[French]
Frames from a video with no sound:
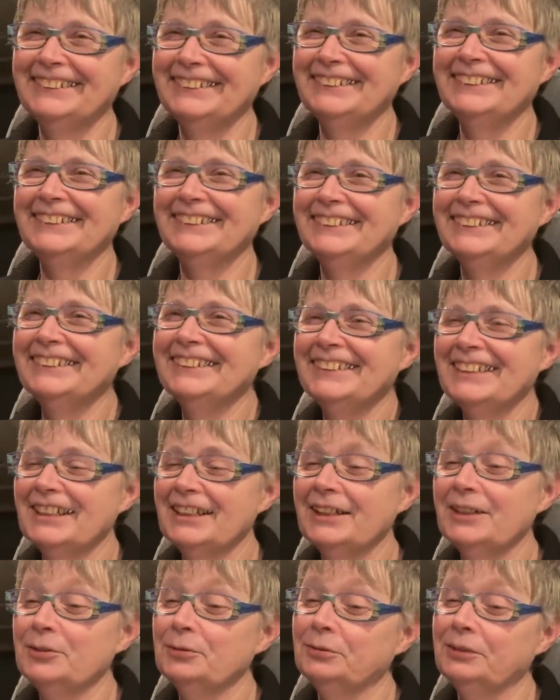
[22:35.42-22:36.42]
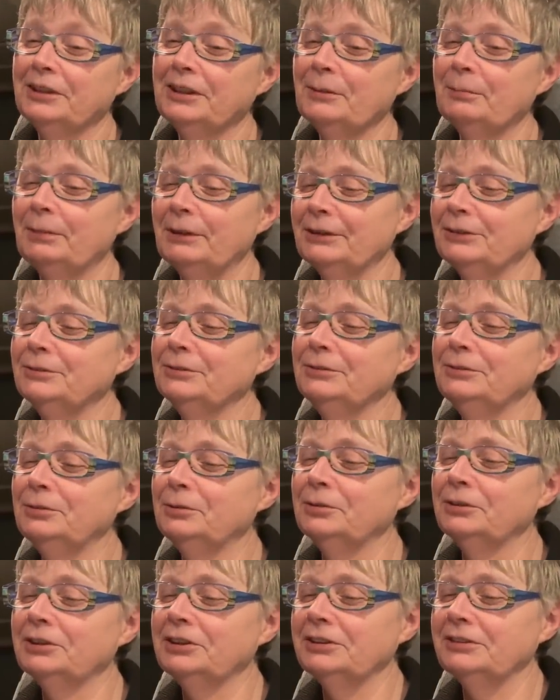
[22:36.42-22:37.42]
Vous voyez pas le couteau que
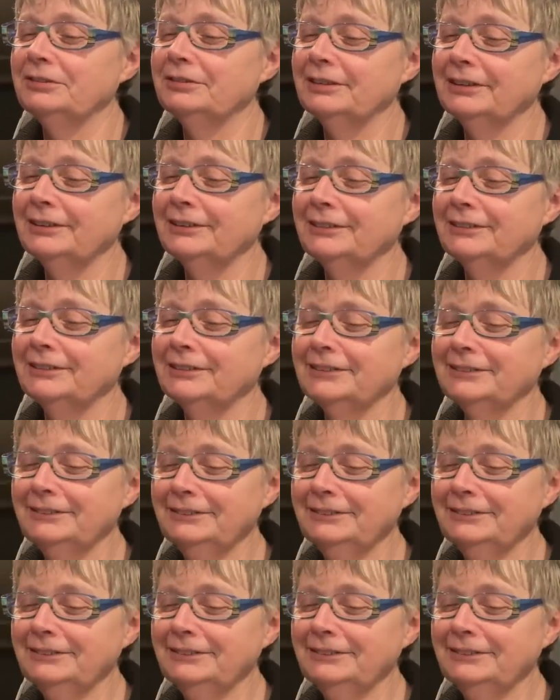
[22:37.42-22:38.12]
j'ai sur la gorge.